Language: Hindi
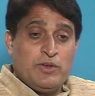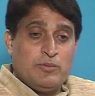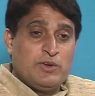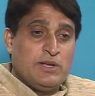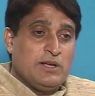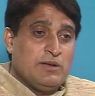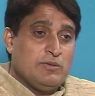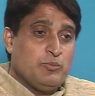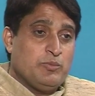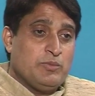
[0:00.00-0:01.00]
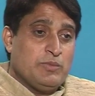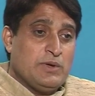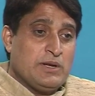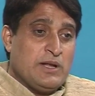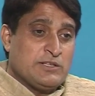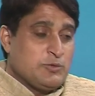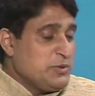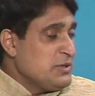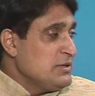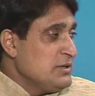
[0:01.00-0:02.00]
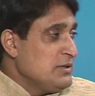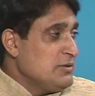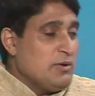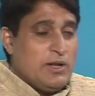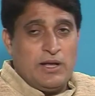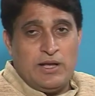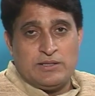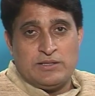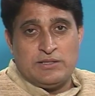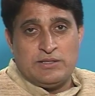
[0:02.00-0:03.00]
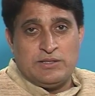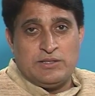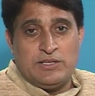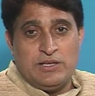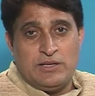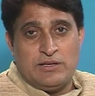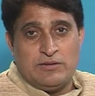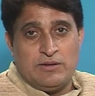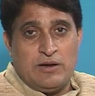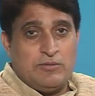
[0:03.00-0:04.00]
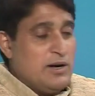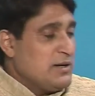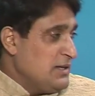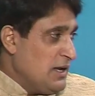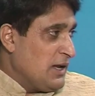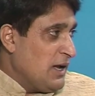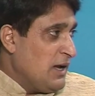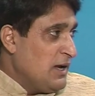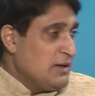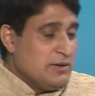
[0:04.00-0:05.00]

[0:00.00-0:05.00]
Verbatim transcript: फिल्म में राष्ट्रपति जी द्वारा तीन अवार्ड दिया गया